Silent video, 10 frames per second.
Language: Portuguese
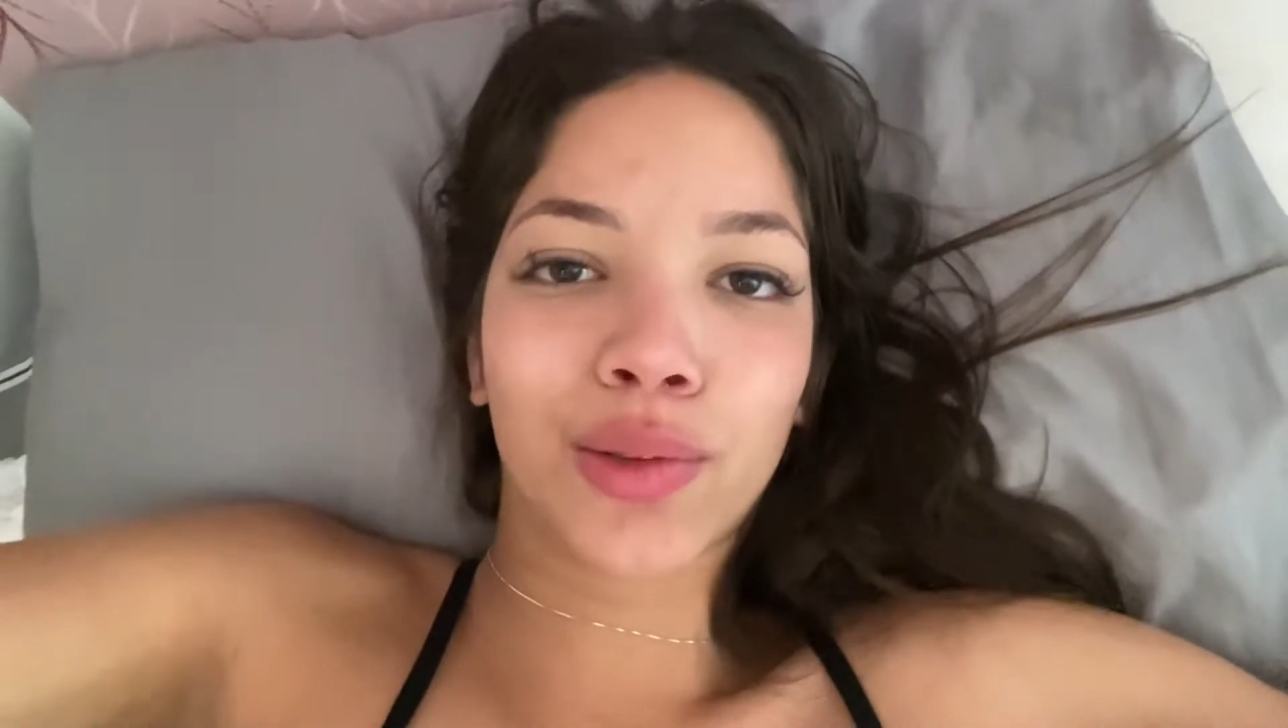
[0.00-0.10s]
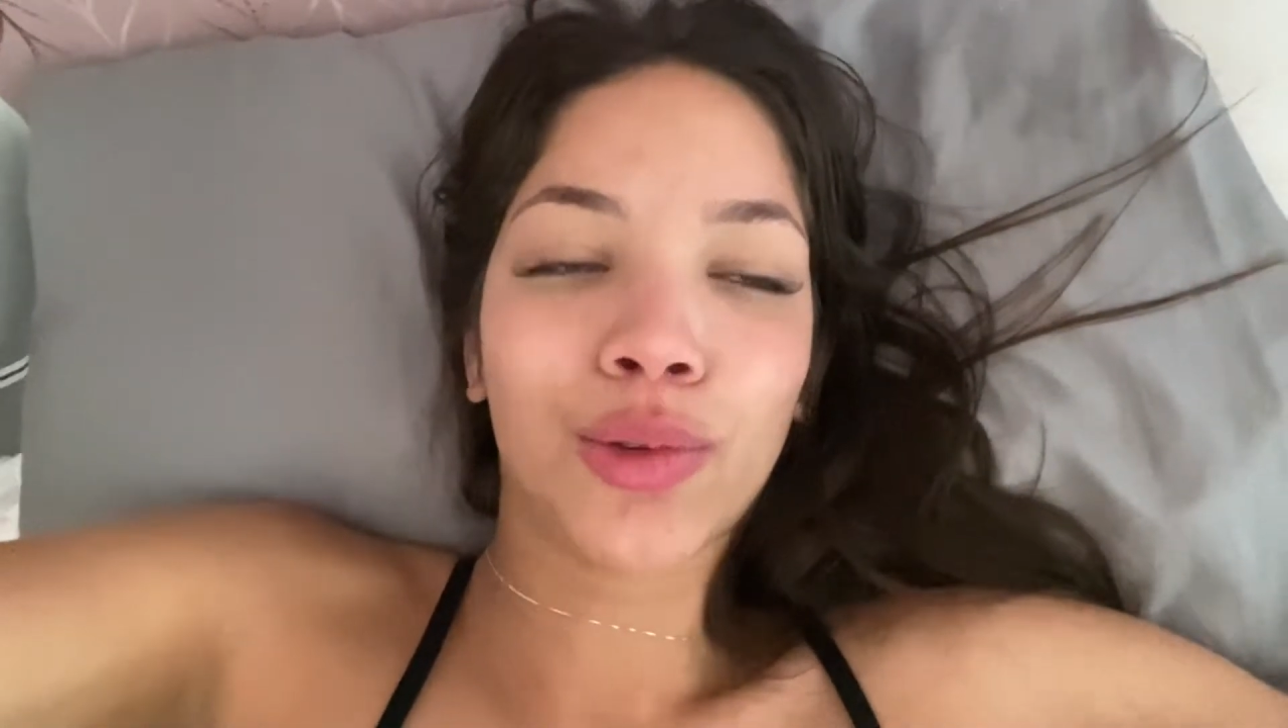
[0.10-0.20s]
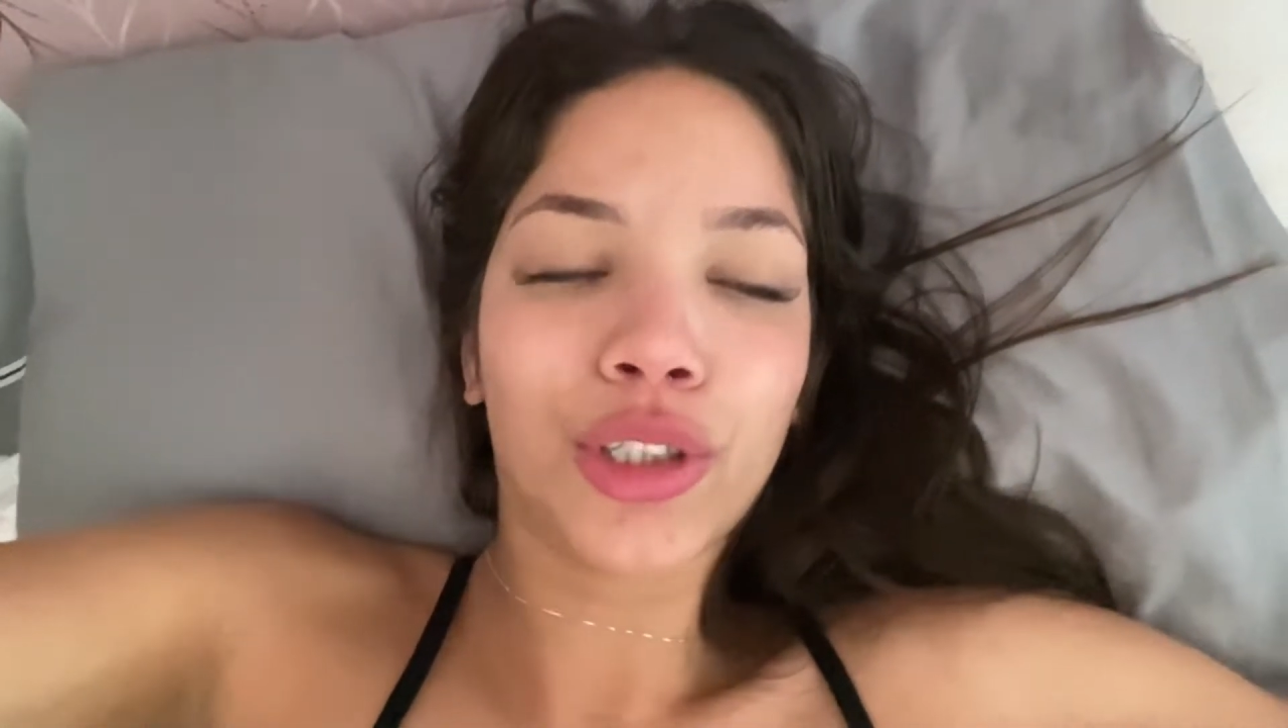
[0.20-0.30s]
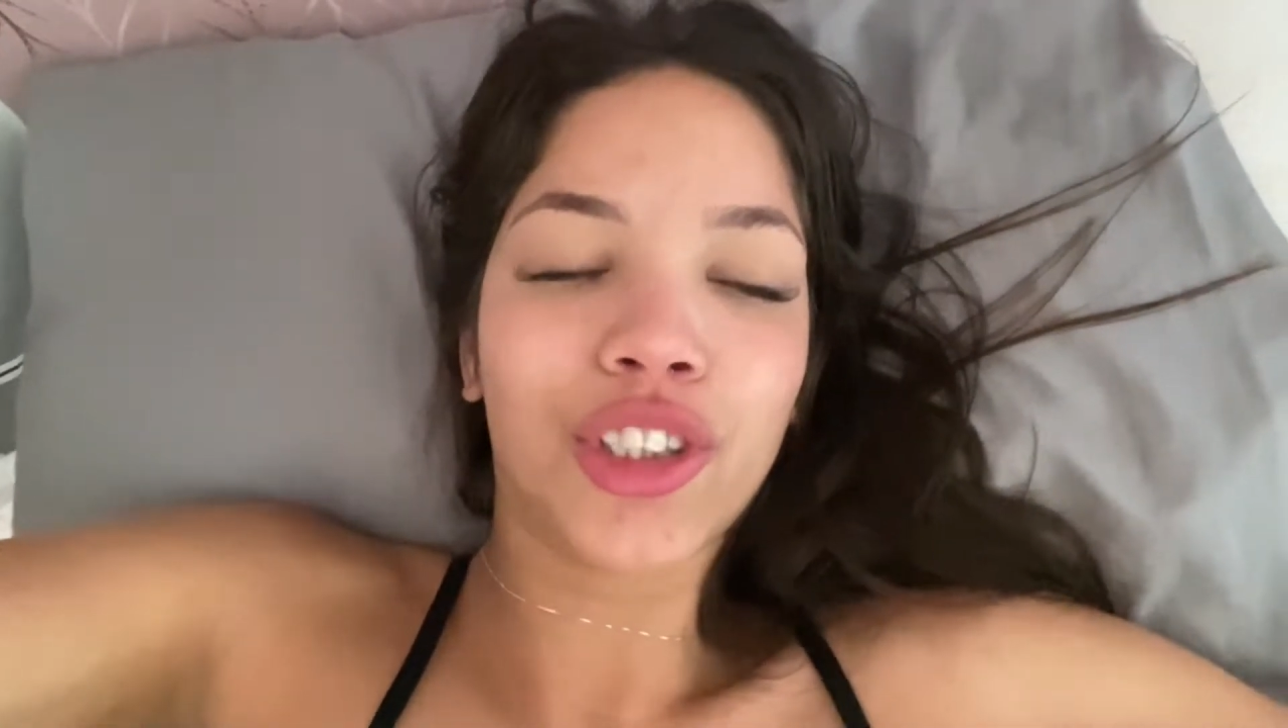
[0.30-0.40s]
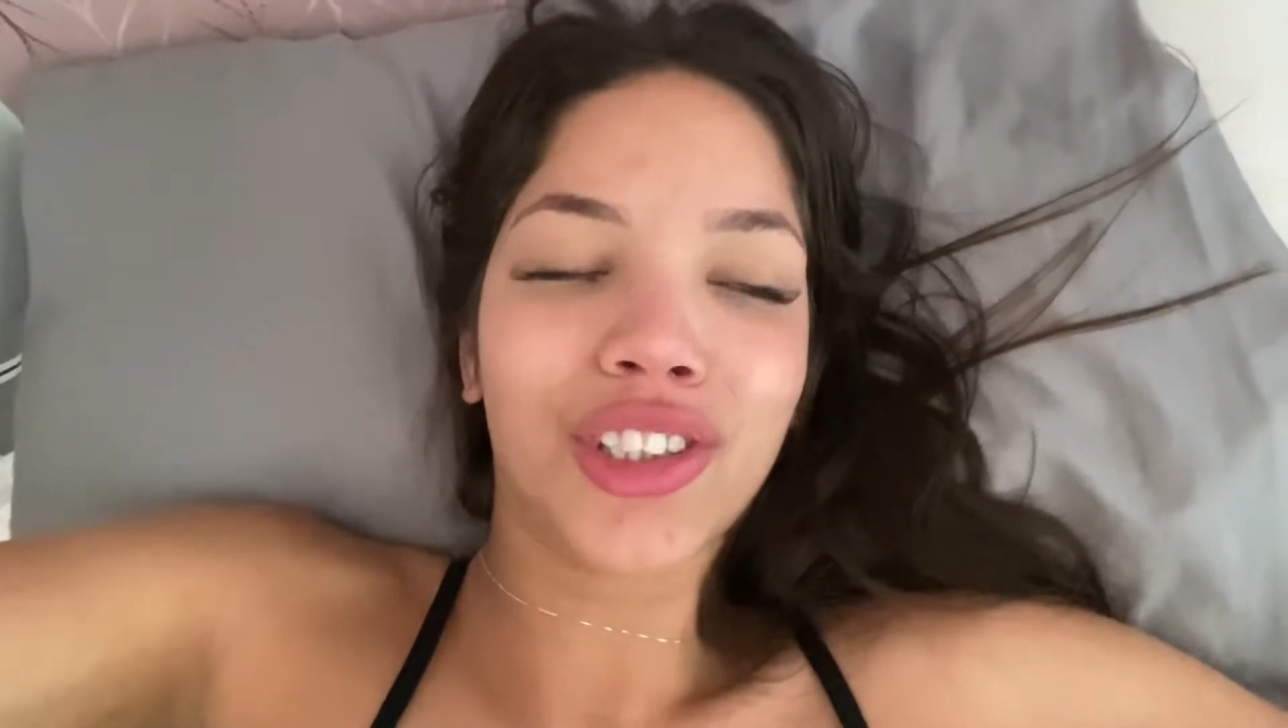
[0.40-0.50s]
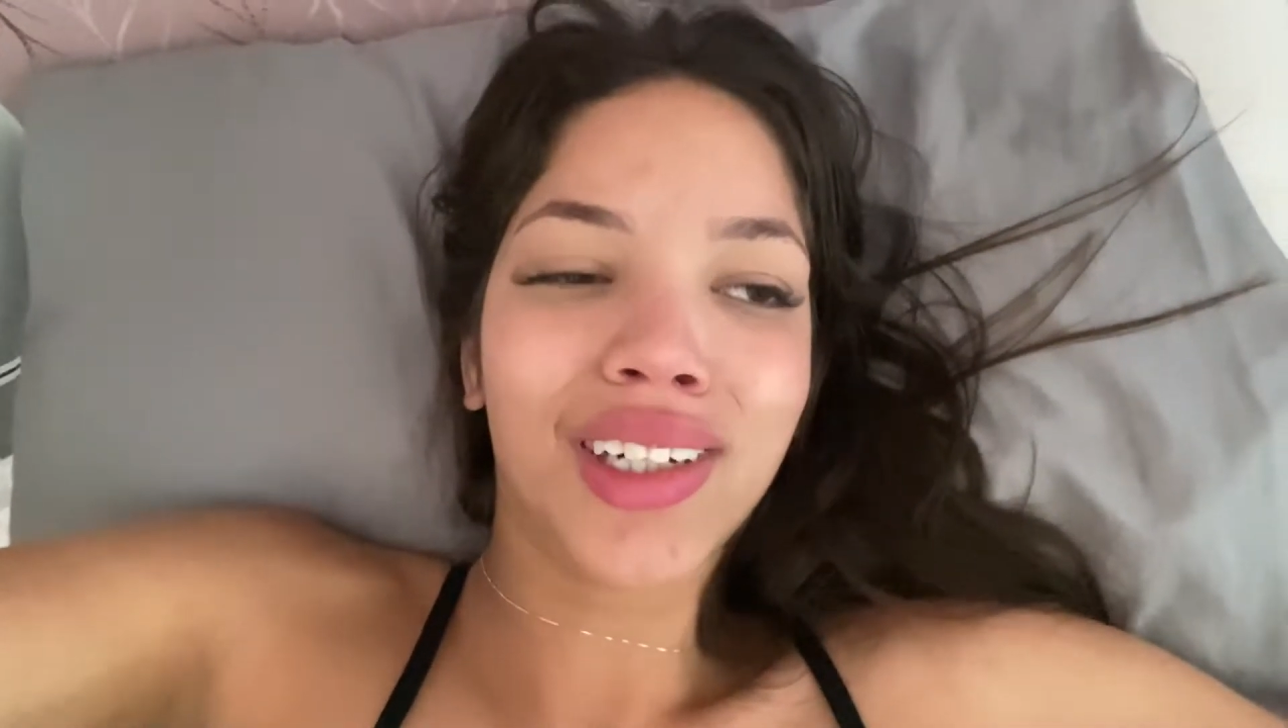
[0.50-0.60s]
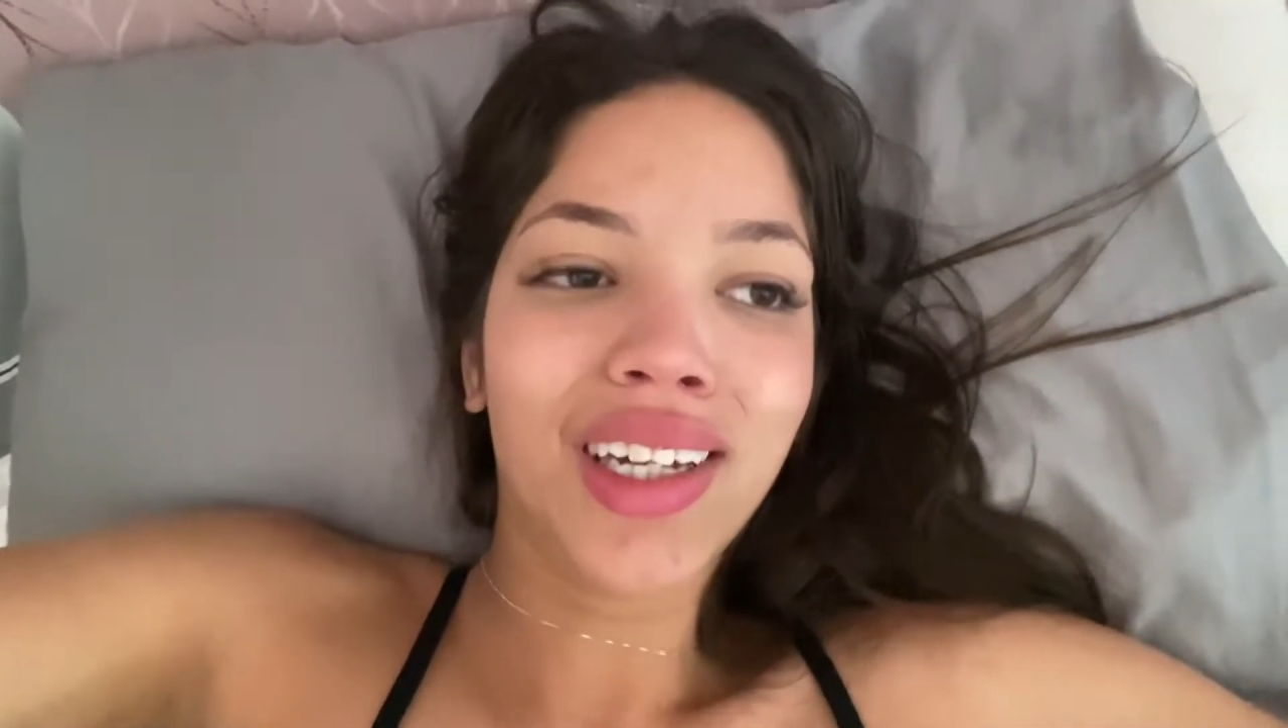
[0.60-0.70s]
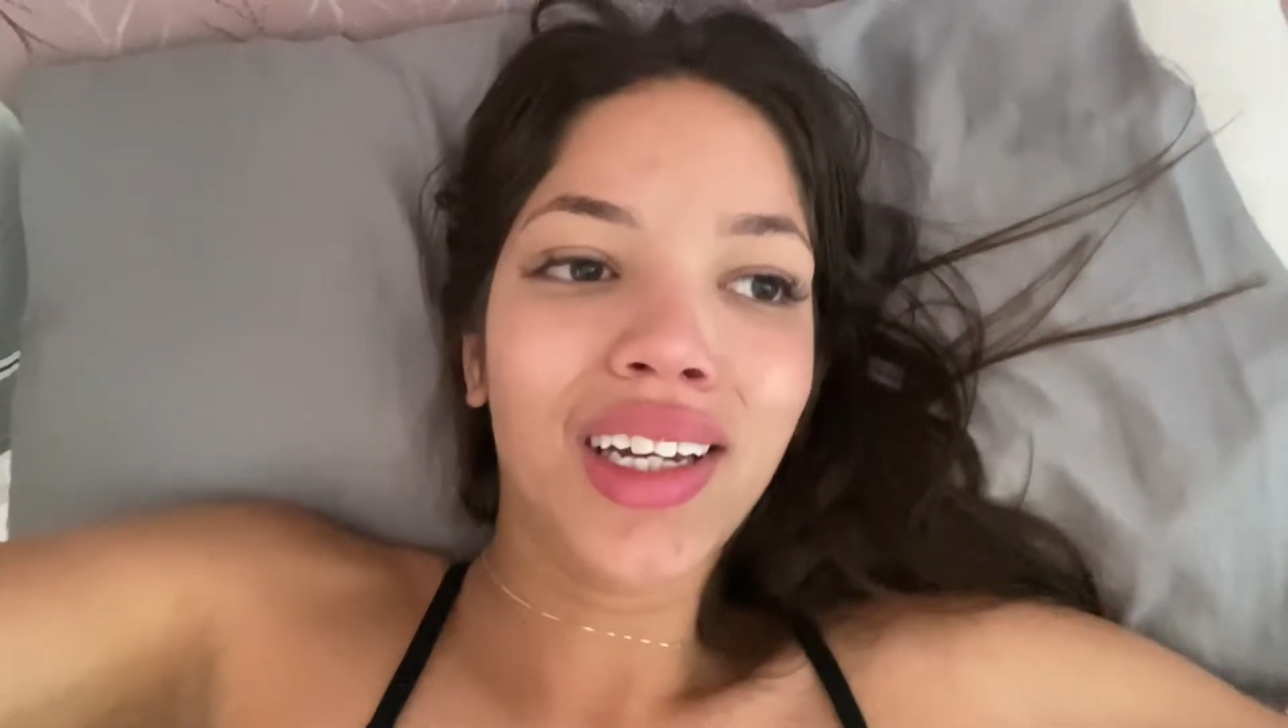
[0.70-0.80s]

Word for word: hoje,